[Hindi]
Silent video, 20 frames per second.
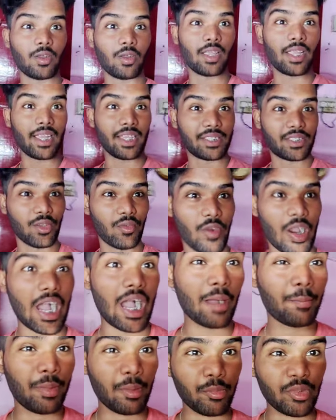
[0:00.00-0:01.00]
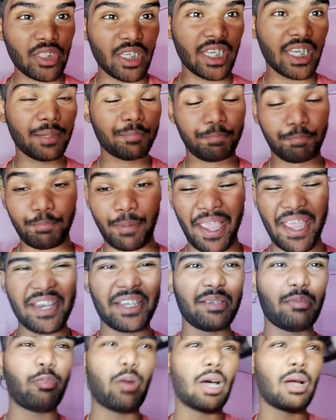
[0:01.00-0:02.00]
ओके गाइस तो वहाँ पे मुझे
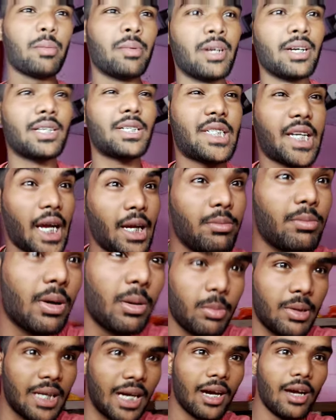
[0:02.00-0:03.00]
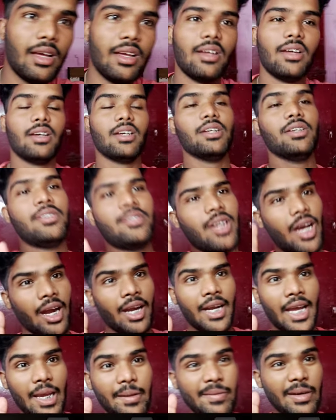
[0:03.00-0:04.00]
पहली बार मेरा डायमंड मिला
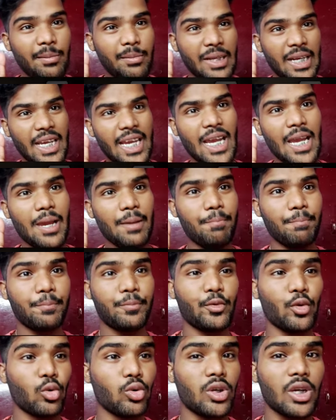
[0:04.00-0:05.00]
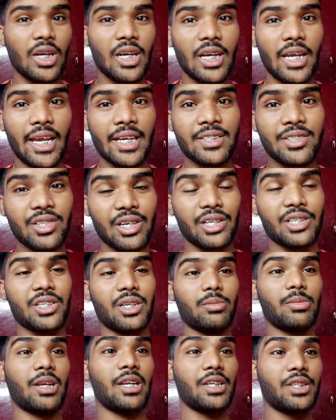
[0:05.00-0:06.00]
चार डायमंड मिले हैं टोटल
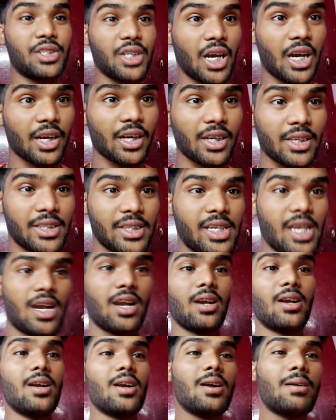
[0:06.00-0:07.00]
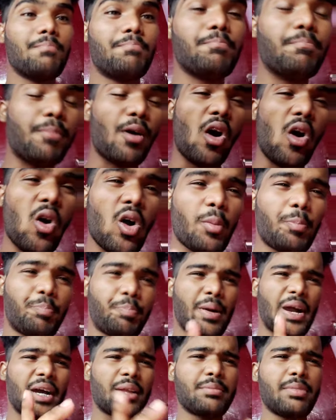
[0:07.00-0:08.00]
एक्सट्रैक्शन मैंने चार का किया और
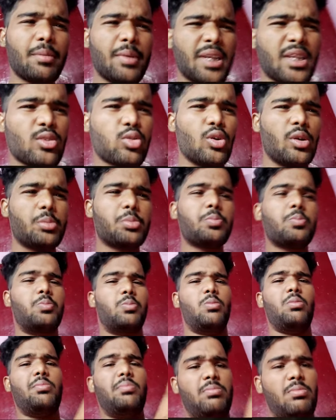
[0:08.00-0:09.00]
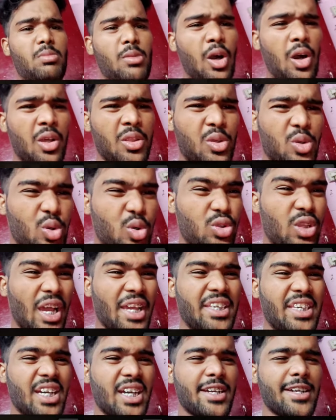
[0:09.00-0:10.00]
बाद में मैंने थोड़ी बहुत
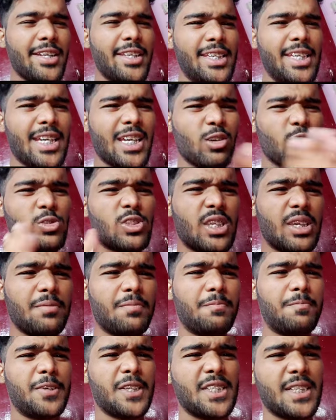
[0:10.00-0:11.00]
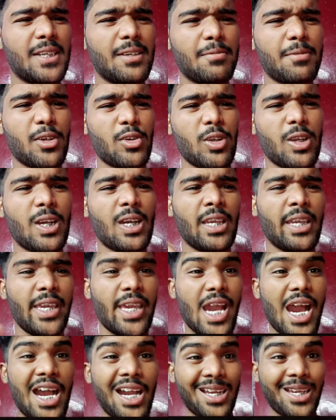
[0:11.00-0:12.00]
खुदाइयाँ करी हैं उसकी वजह मेरे को लगा
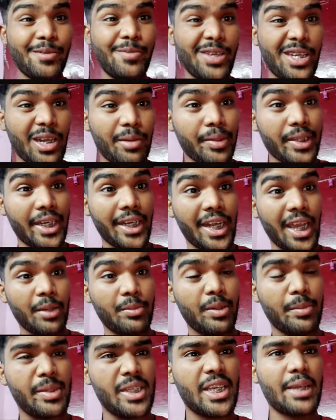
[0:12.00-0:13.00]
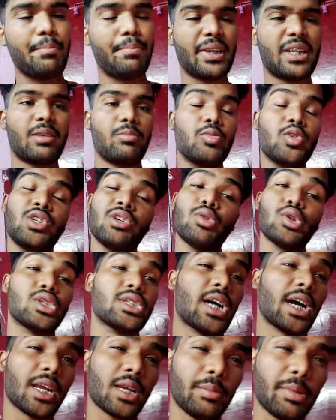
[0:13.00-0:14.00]
कि आगे भी क्या पता डायमंड मिल जाए बट मुझे वो
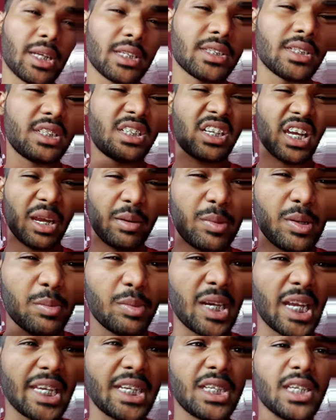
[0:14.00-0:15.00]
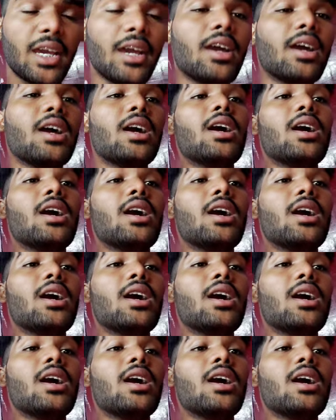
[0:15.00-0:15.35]
चार के बाद से डायमंड मिला ही नहीं है